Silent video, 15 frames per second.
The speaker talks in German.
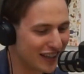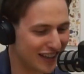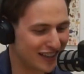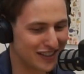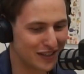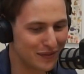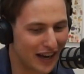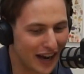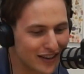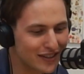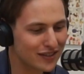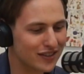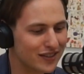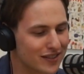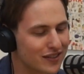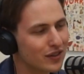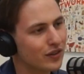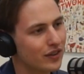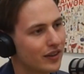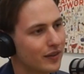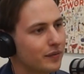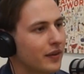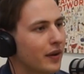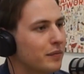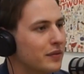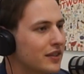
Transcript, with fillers: da dachte ich mir, ey, das ist doch, ähm,